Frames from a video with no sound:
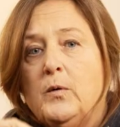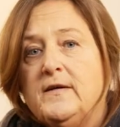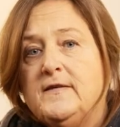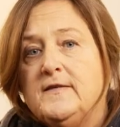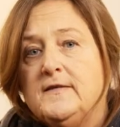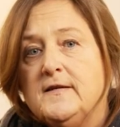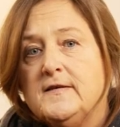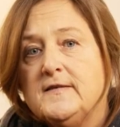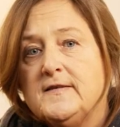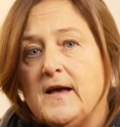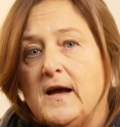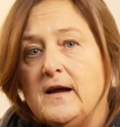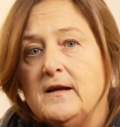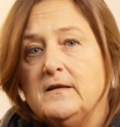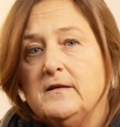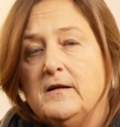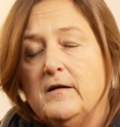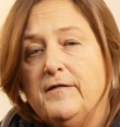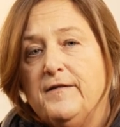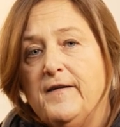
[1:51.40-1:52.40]
Questi
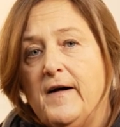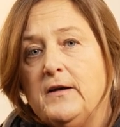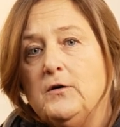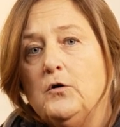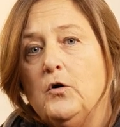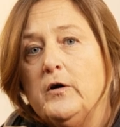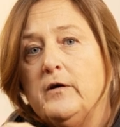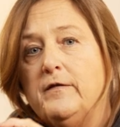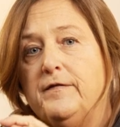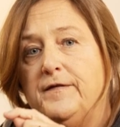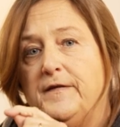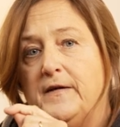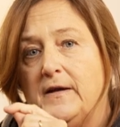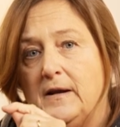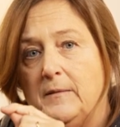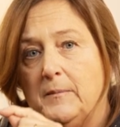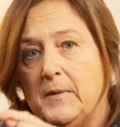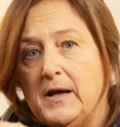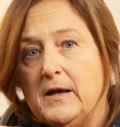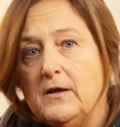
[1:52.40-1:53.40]
set fanno
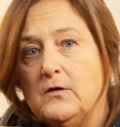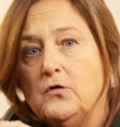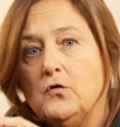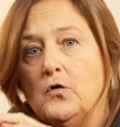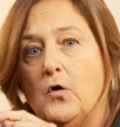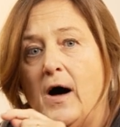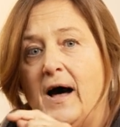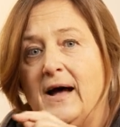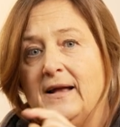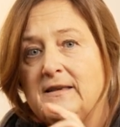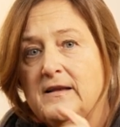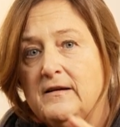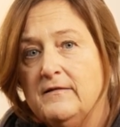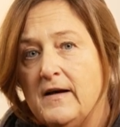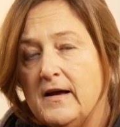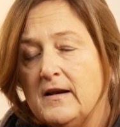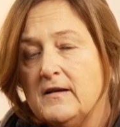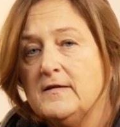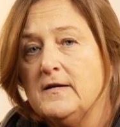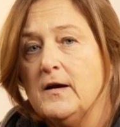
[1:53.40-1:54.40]
riferimento a
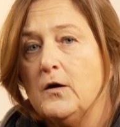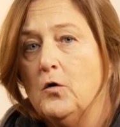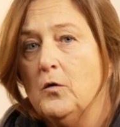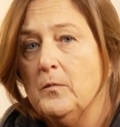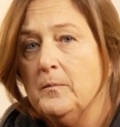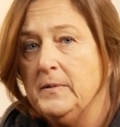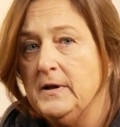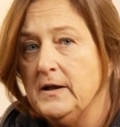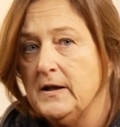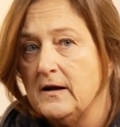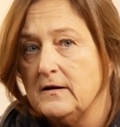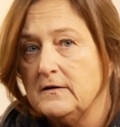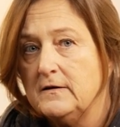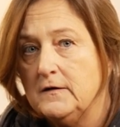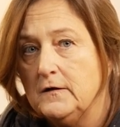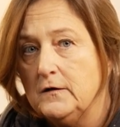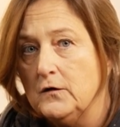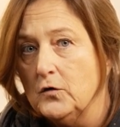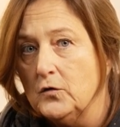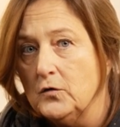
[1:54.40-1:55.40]
diverse
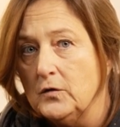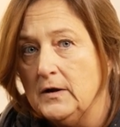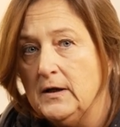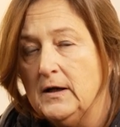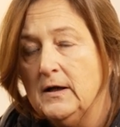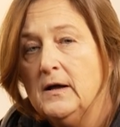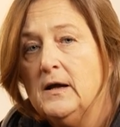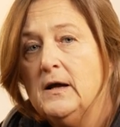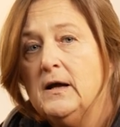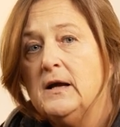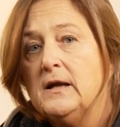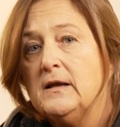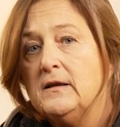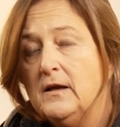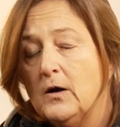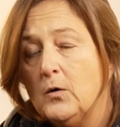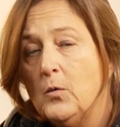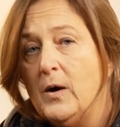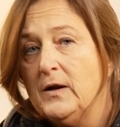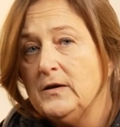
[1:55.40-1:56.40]
combinazioni
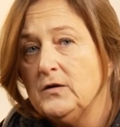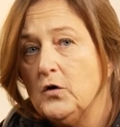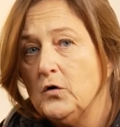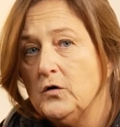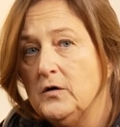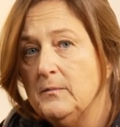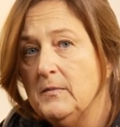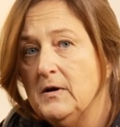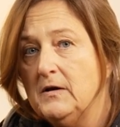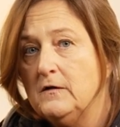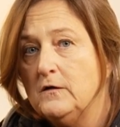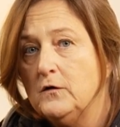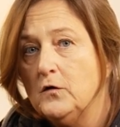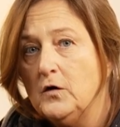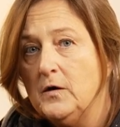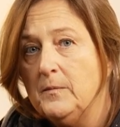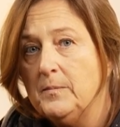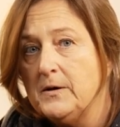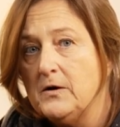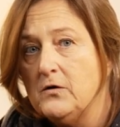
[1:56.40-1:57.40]
di quattro
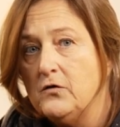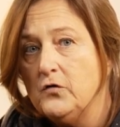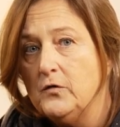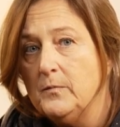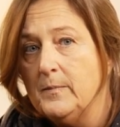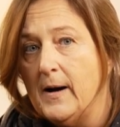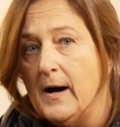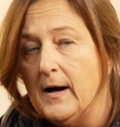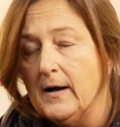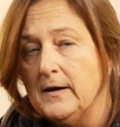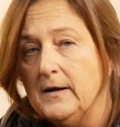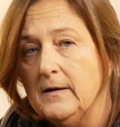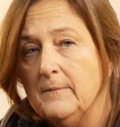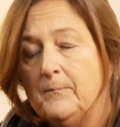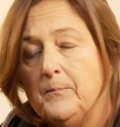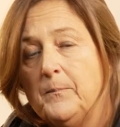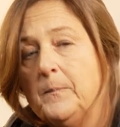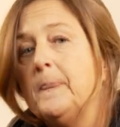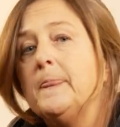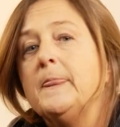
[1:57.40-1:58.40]
dimensioni
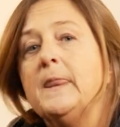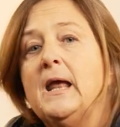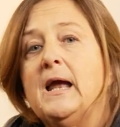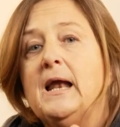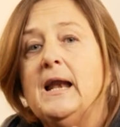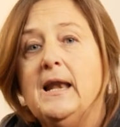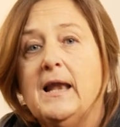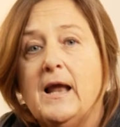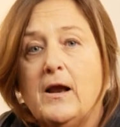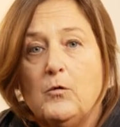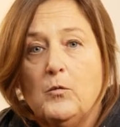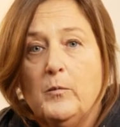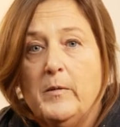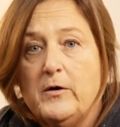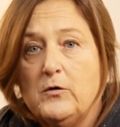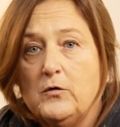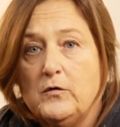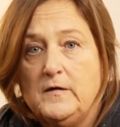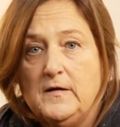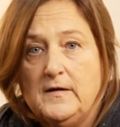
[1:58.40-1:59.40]
principali. La
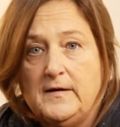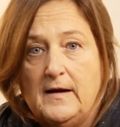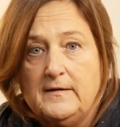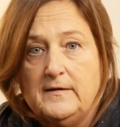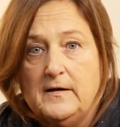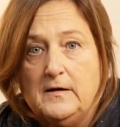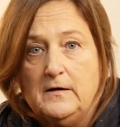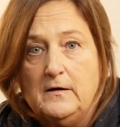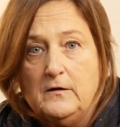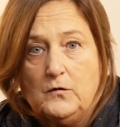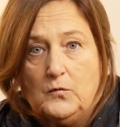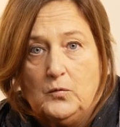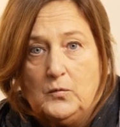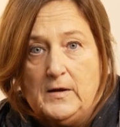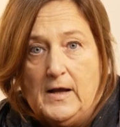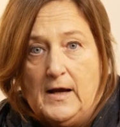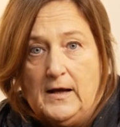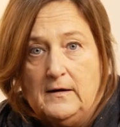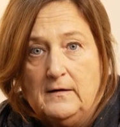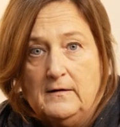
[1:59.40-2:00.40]
numerosità degli
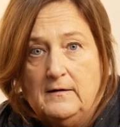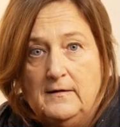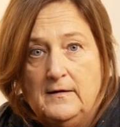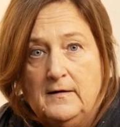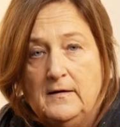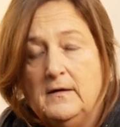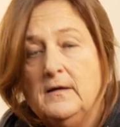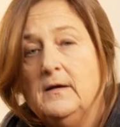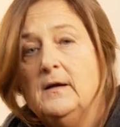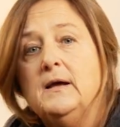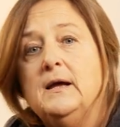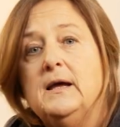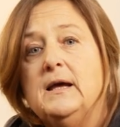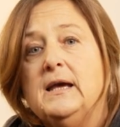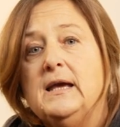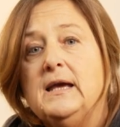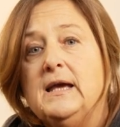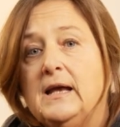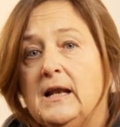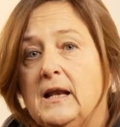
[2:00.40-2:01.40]
studenti,
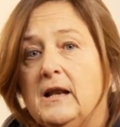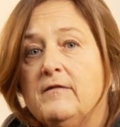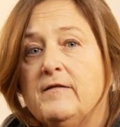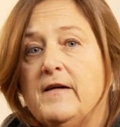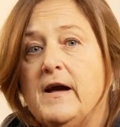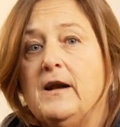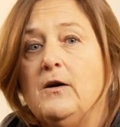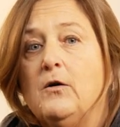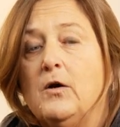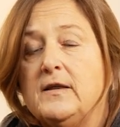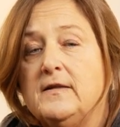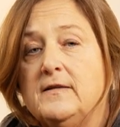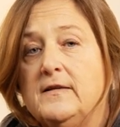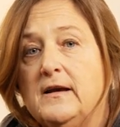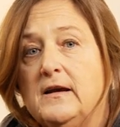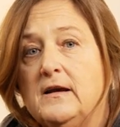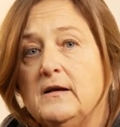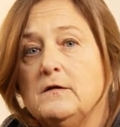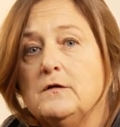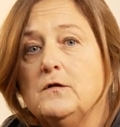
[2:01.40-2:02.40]
il livello
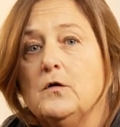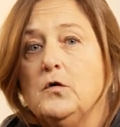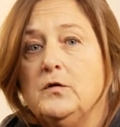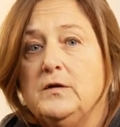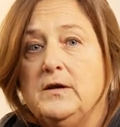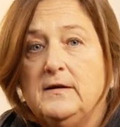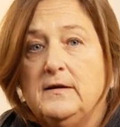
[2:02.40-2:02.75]
atteso